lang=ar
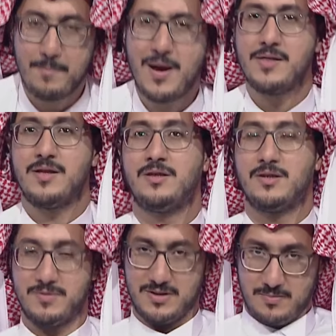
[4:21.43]
ما ادري انت
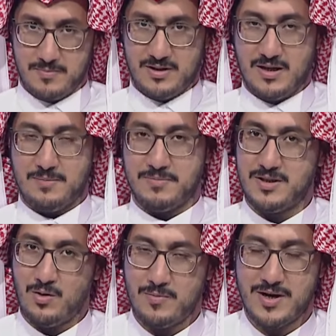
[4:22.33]
انت
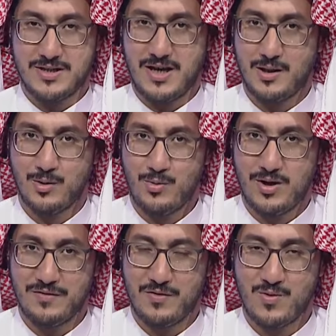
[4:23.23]
مستوعب انا ايش قاعد
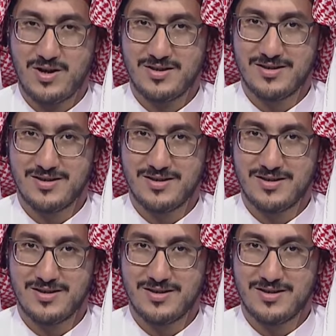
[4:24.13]
اقول يا فواز